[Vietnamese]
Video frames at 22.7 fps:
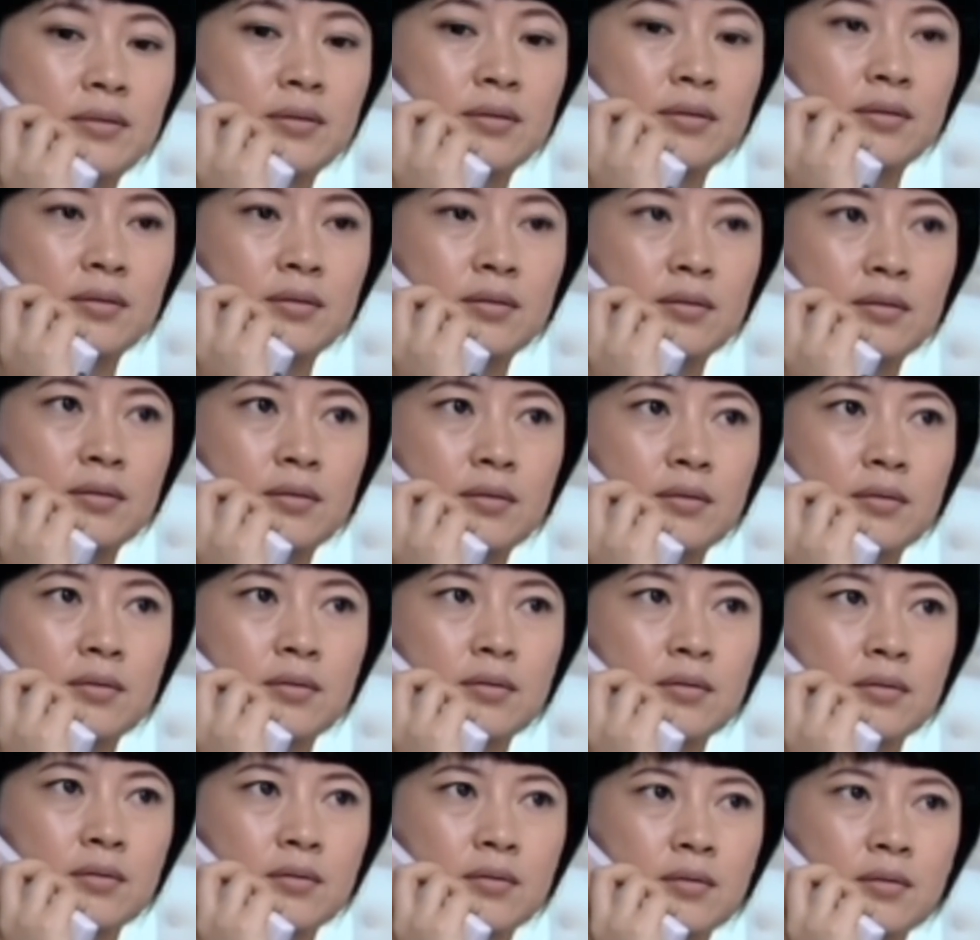Là tôi đây.
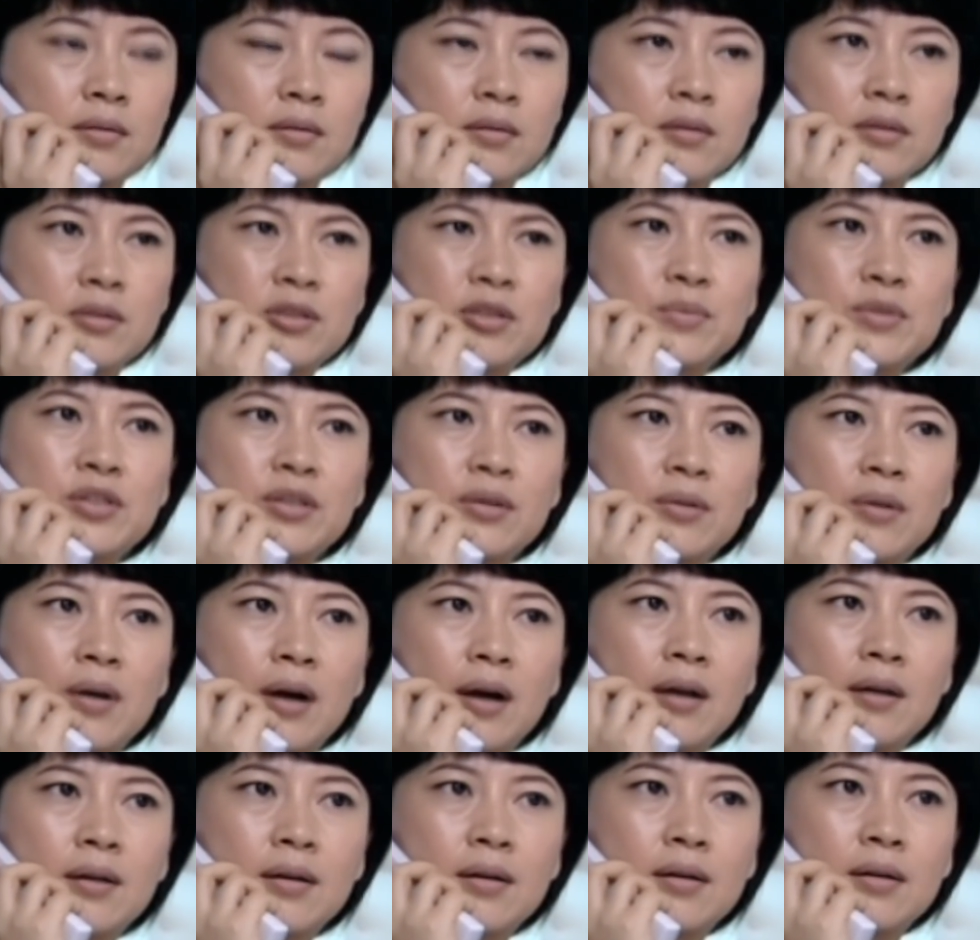Tình
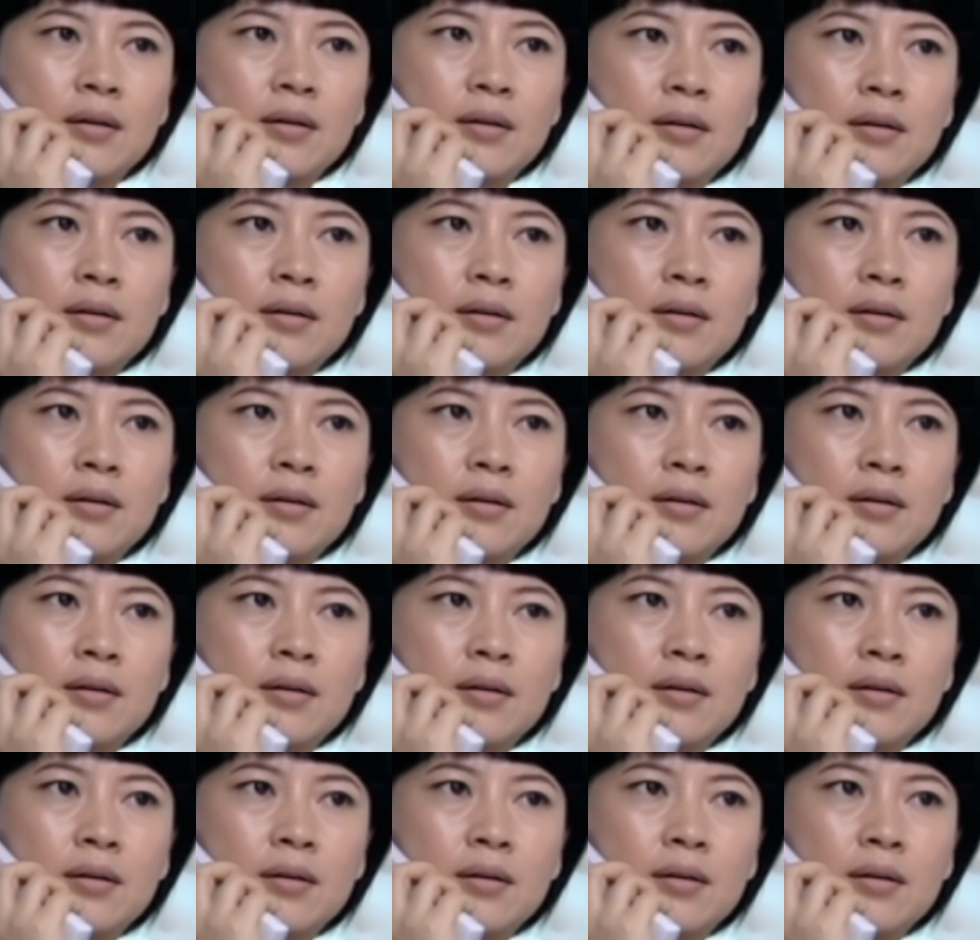hình gì?